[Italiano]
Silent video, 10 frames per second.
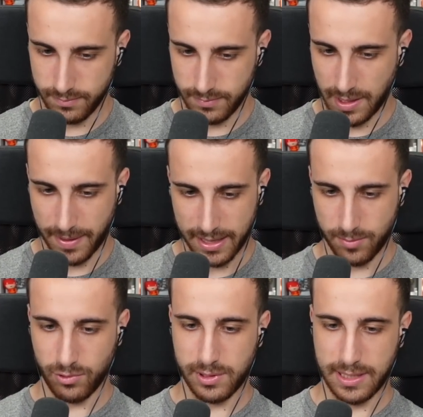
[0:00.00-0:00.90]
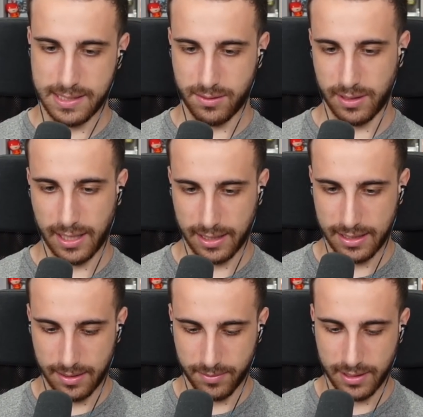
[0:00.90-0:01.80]
Dipende moltissimo da che
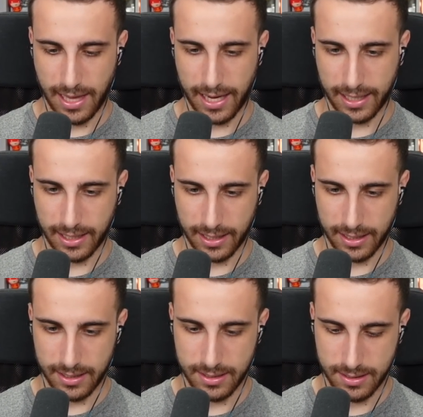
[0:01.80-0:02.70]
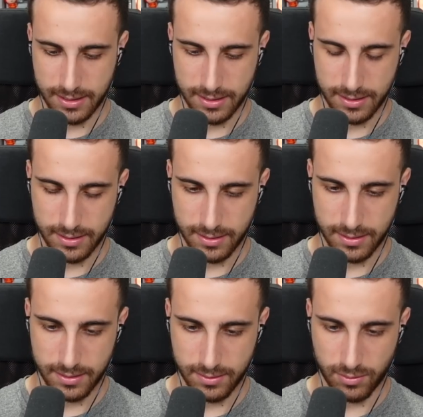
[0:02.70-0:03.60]
tipo di deck
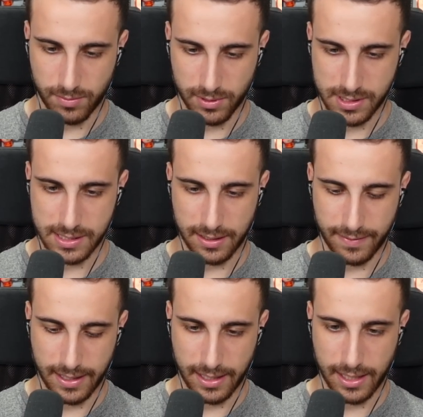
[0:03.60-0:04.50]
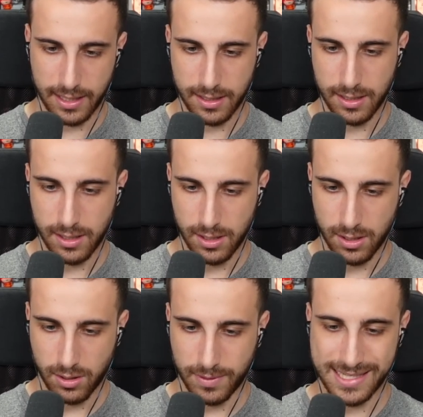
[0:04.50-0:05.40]
lui possa avere.
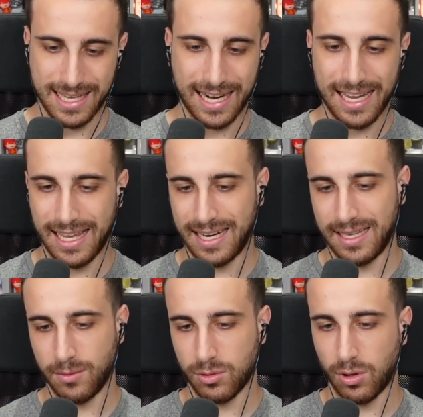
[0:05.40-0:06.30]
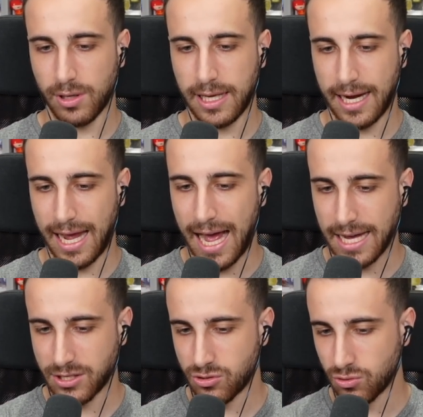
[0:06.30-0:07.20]
Questa, raga, gliela devo togliere
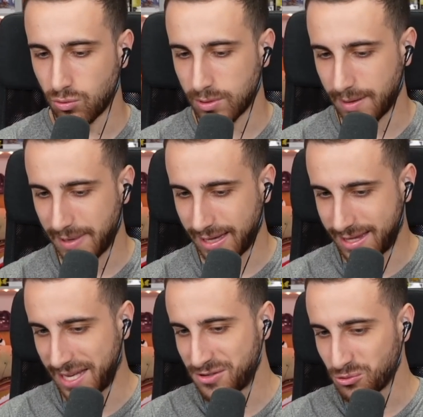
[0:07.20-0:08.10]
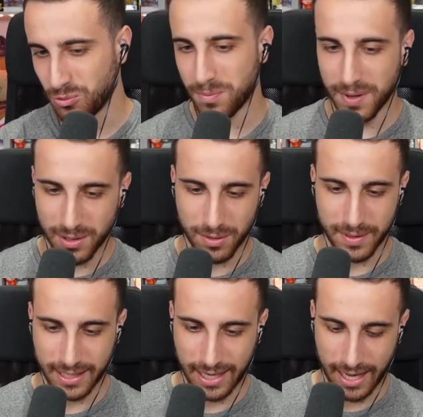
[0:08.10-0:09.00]
assolutamente subito
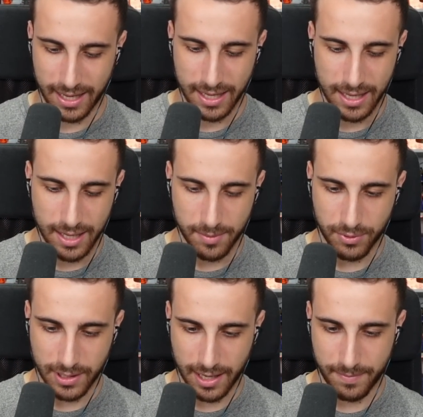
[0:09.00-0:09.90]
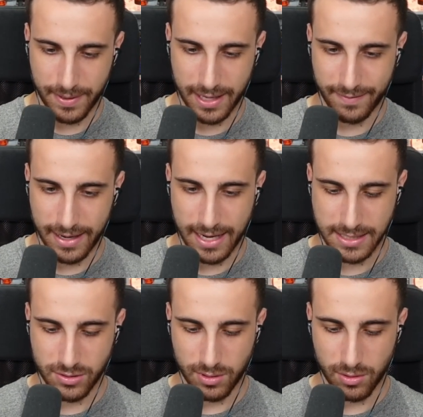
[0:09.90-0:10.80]
perché potrebbe
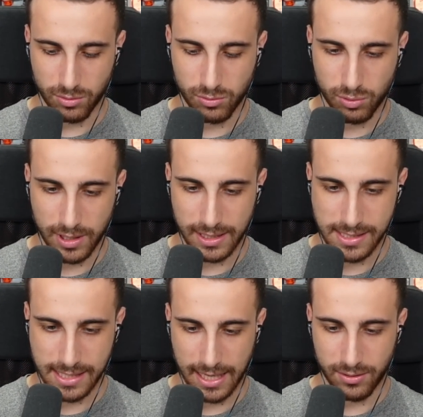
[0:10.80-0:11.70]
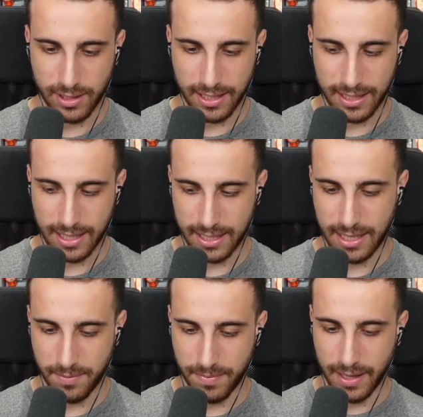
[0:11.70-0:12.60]
rivelarsi una rottura di scatole
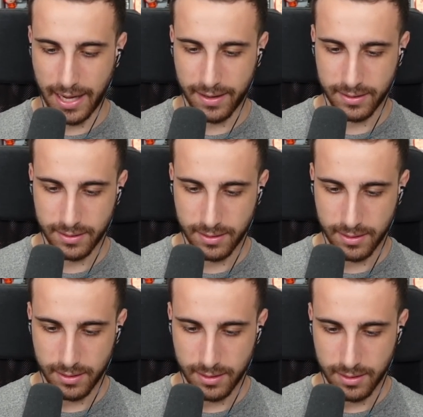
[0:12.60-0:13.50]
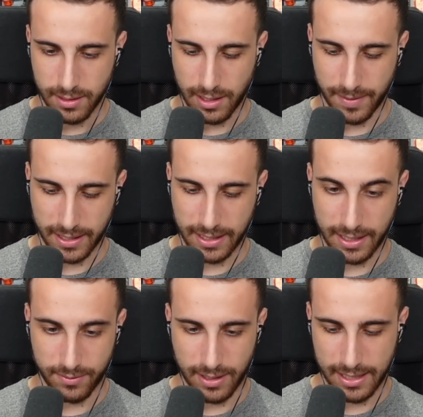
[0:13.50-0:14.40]
incredibile. La
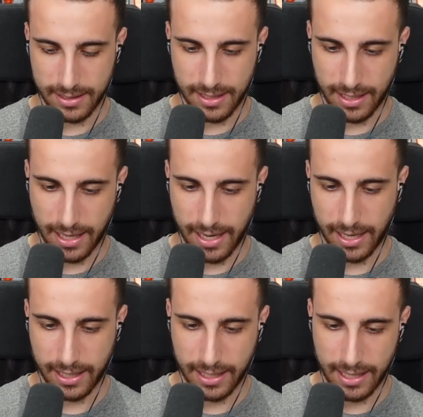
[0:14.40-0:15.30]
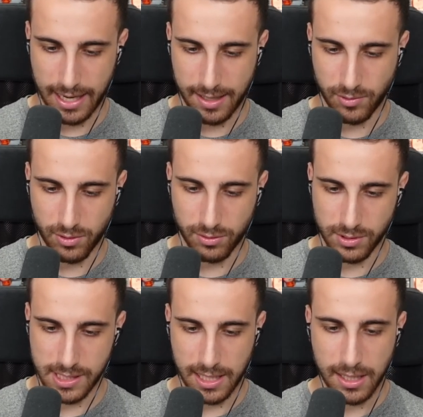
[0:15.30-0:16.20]
macchina volante, raga, è
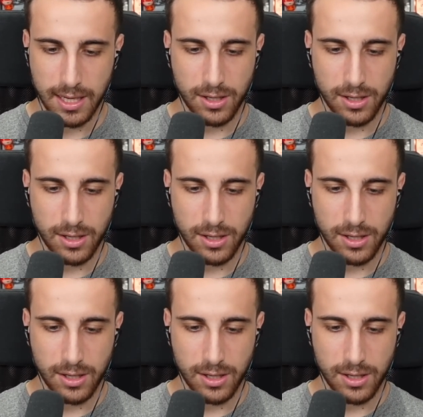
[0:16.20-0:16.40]
clamorosa.